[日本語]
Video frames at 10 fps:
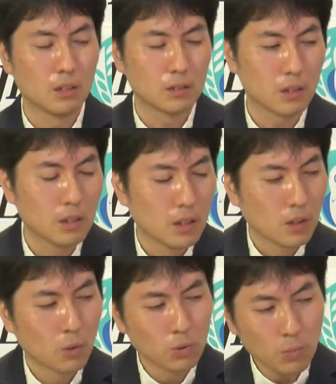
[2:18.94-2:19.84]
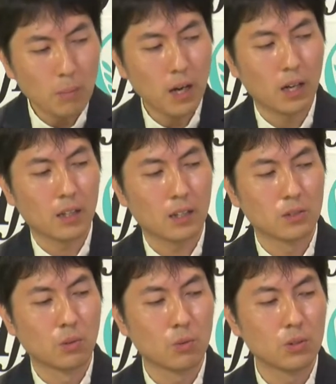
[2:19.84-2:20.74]
でこのままあ
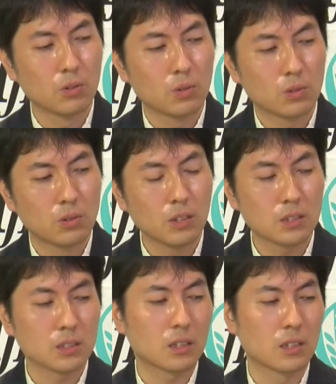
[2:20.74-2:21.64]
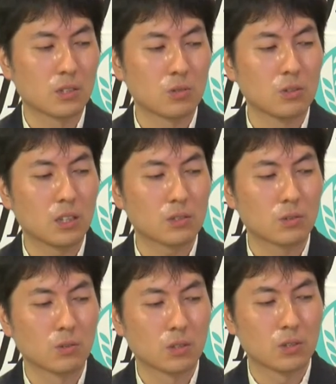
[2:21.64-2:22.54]
の残りの9月から12月
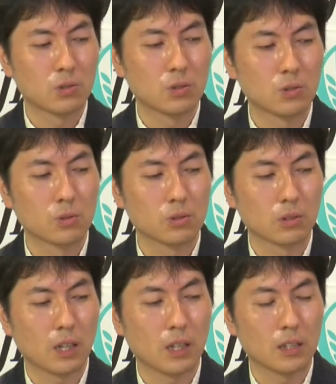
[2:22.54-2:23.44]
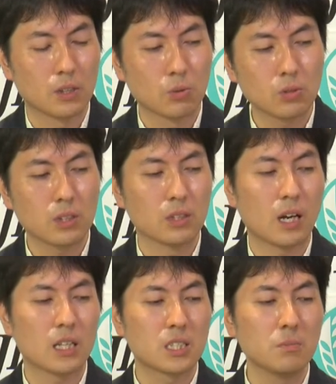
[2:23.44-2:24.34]
の出生数が一月に
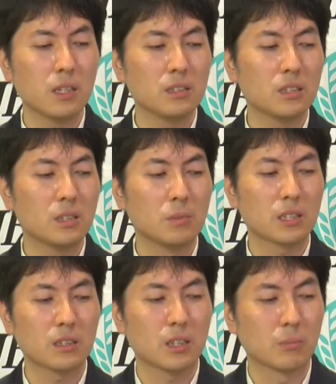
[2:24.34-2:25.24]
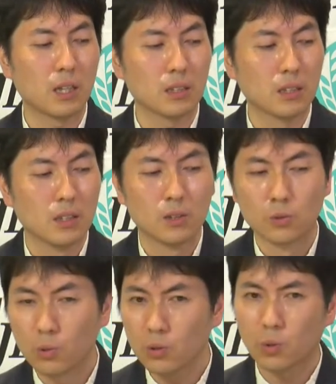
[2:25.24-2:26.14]
8万人に満たない場合
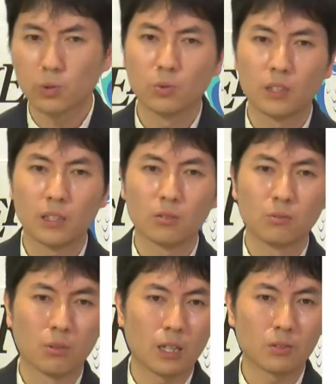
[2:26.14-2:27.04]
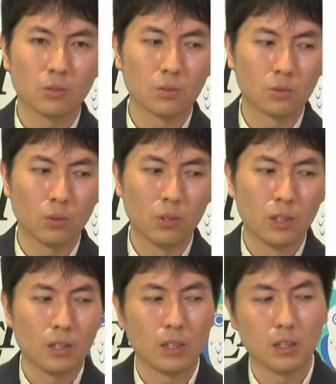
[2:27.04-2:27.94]
どういうことになるのかというと、
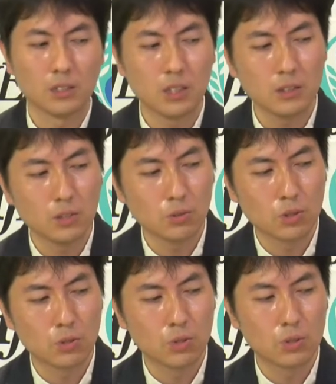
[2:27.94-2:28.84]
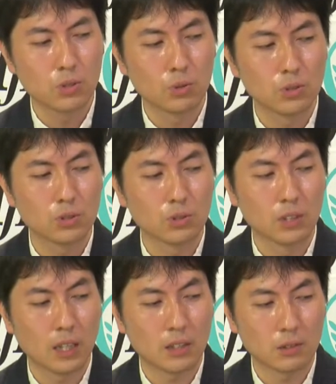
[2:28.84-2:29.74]
えー、前年の出生数
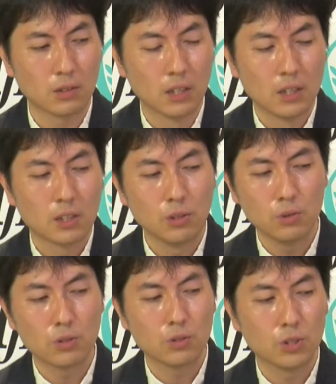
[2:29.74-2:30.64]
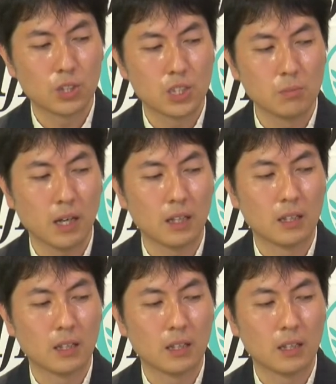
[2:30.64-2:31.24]
である91万